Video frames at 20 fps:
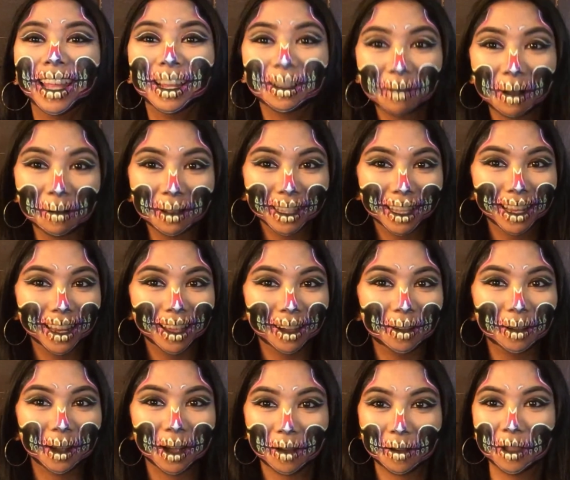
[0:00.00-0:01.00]
kaya nagmamadali
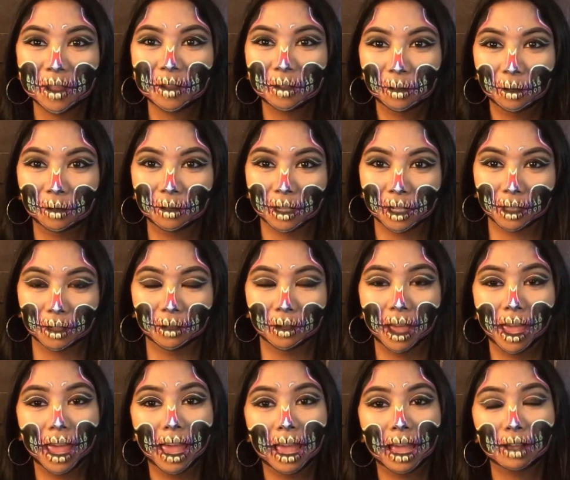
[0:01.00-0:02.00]
akong gawin yung look na to.
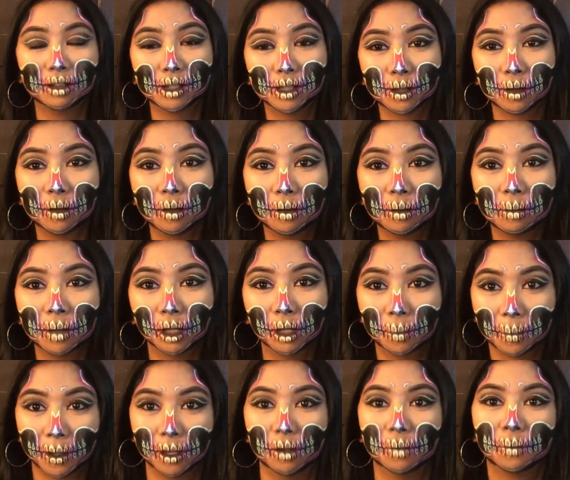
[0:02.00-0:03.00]
Eh, gusto kong
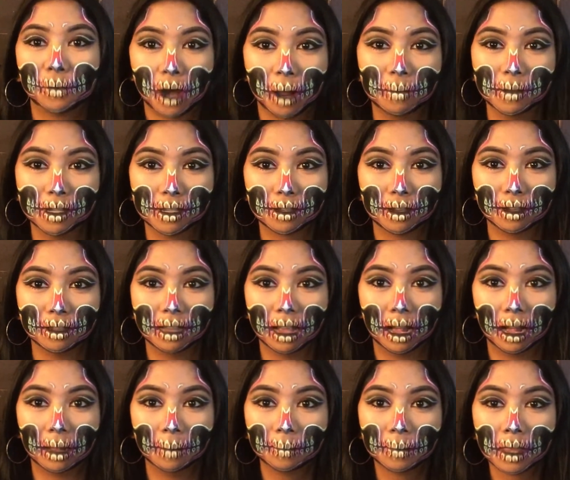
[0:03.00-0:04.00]
matupad yung promise ko
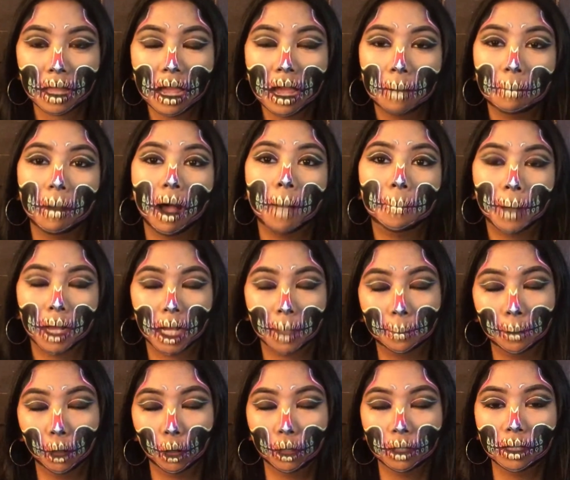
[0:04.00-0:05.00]
na
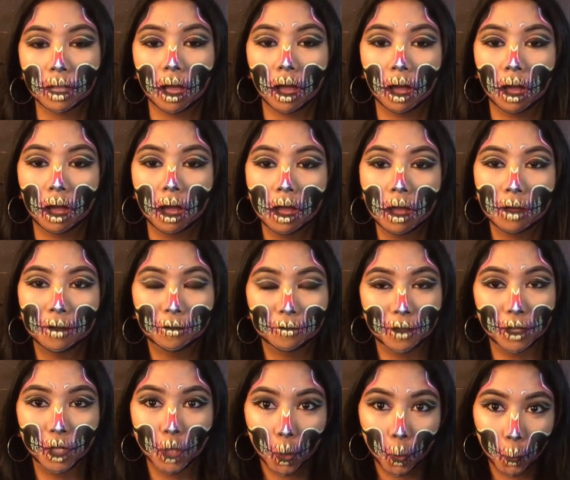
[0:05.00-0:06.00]
makapag-upload ng
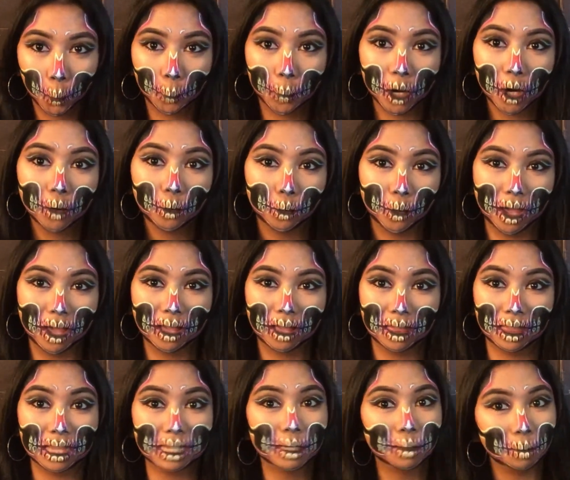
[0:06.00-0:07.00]
video per week
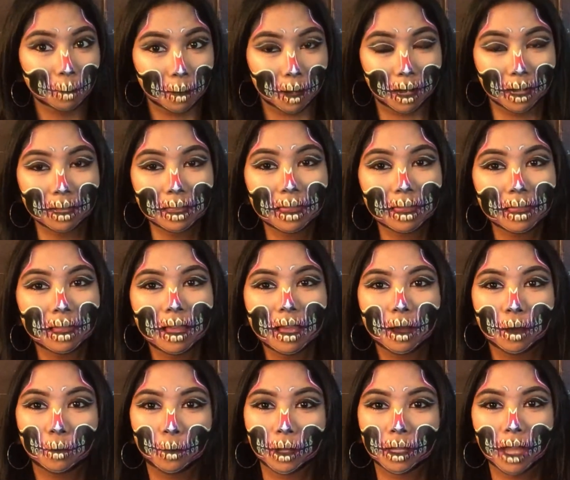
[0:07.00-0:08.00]
this month
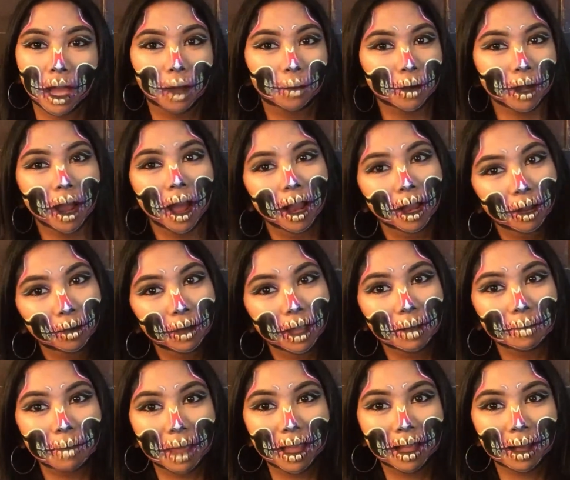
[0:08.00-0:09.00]
with our
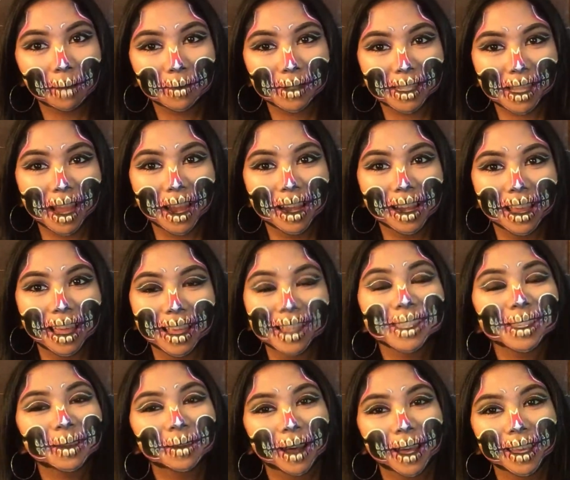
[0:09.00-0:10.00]
Halloween makeup series.
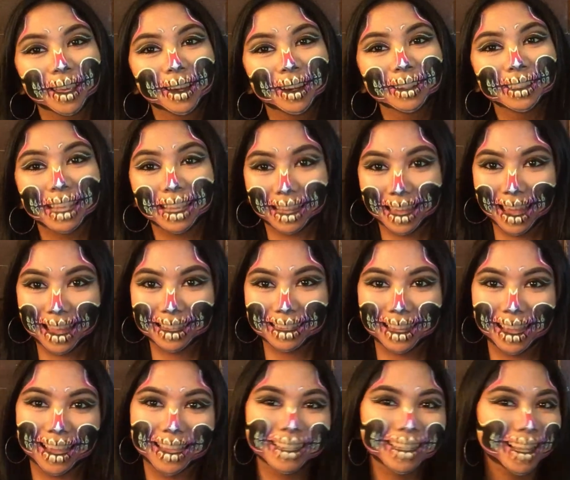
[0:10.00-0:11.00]
So, ayun, again
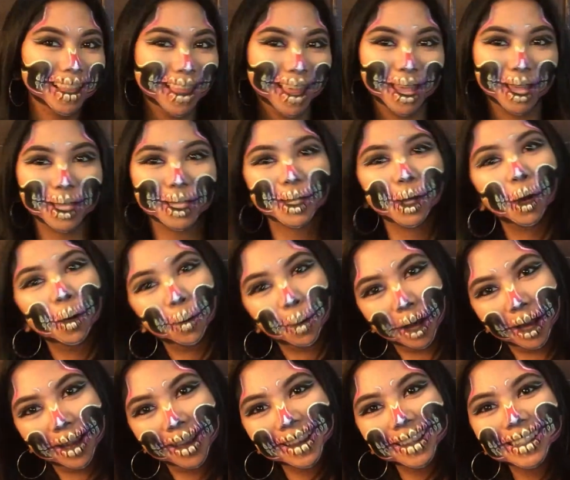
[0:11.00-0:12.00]
guys, thank you so
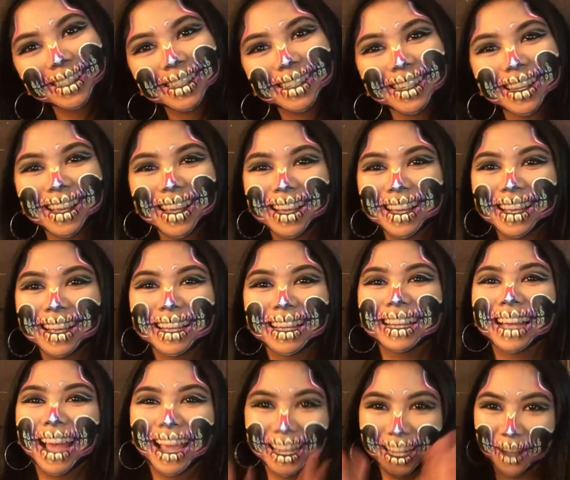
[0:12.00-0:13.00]
much.
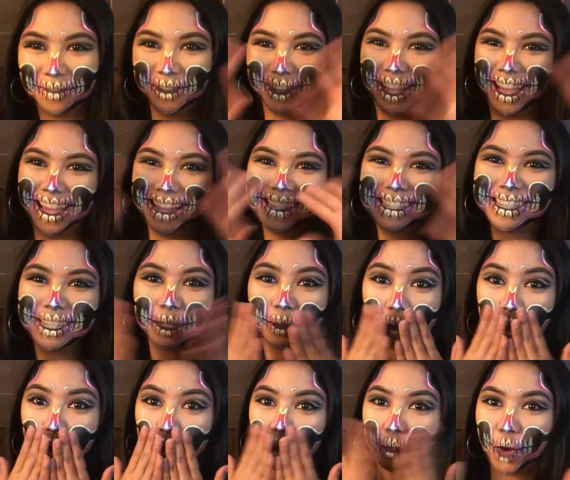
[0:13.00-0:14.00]
I love you
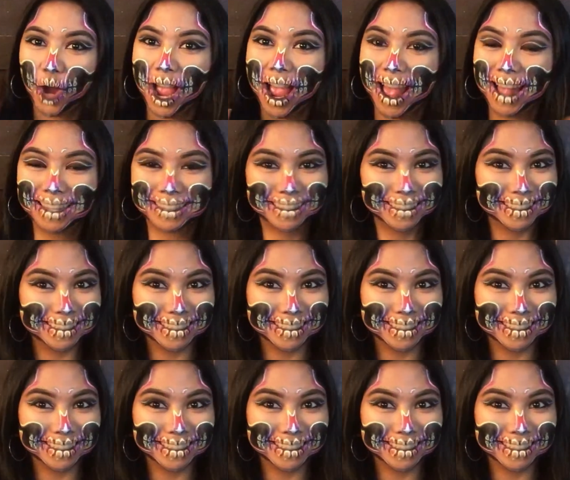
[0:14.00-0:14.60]
guys.